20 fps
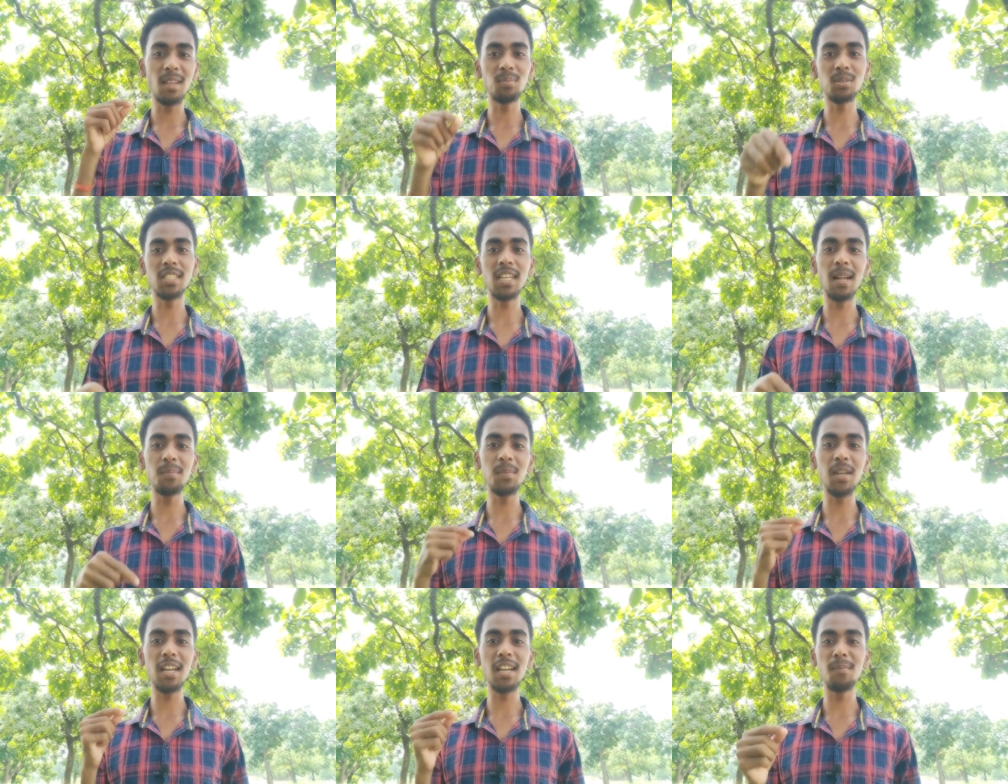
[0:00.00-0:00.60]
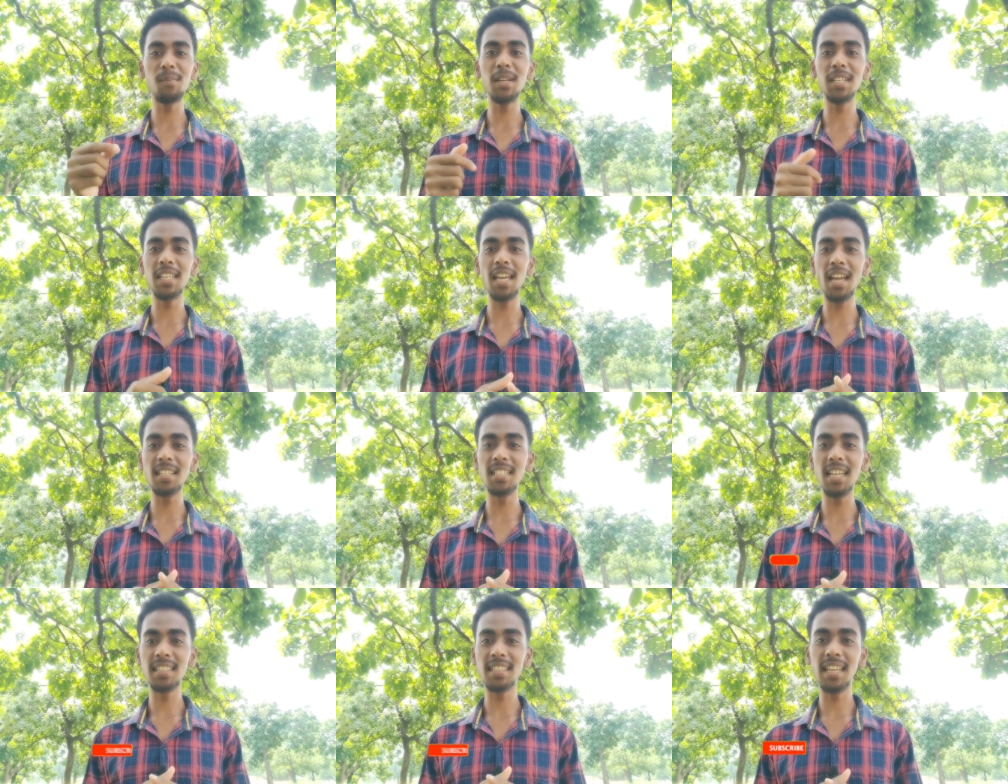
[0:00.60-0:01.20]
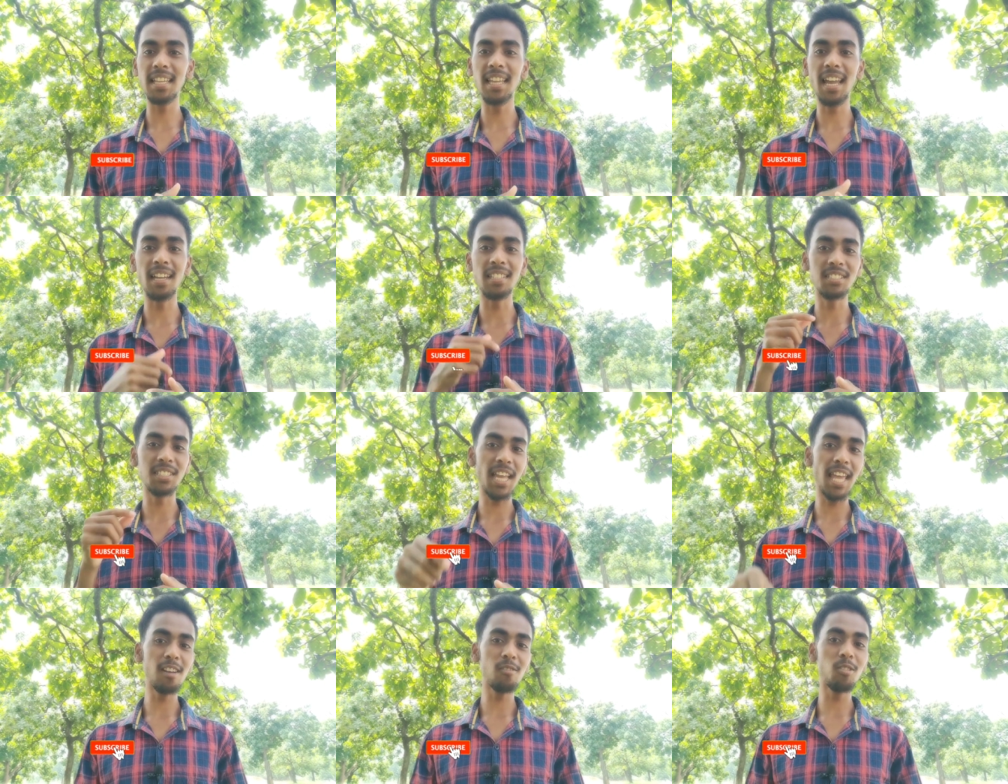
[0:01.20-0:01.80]
सब्सक्राइब करने में क्या जाता है
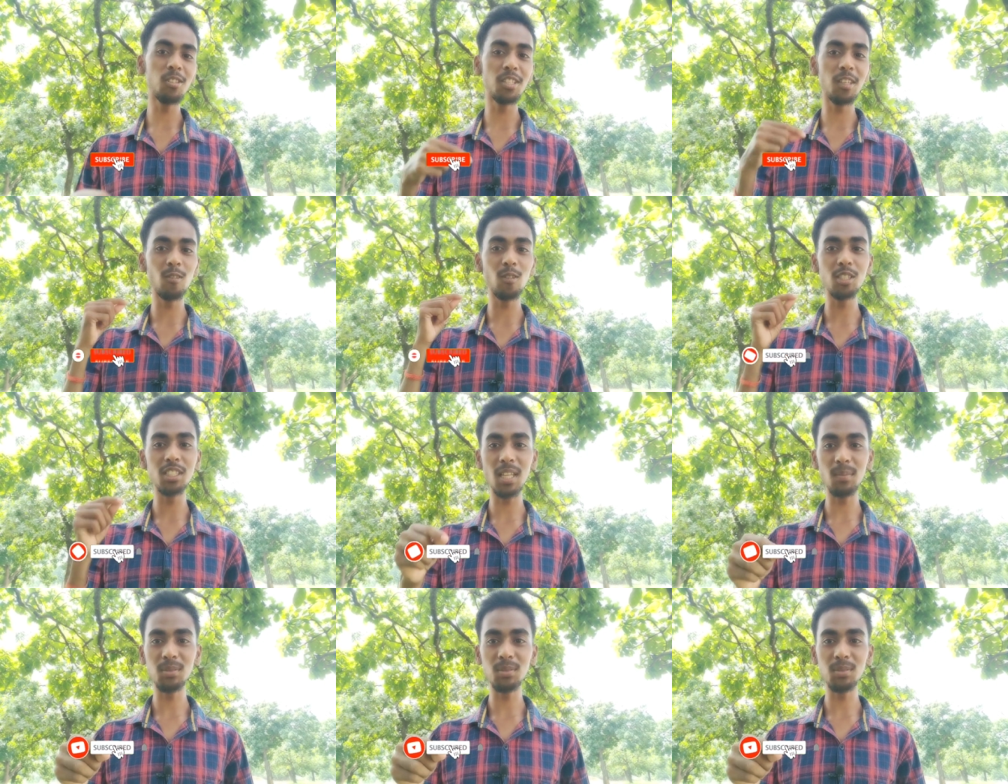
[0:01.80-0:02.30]
यार चैनल को जरूर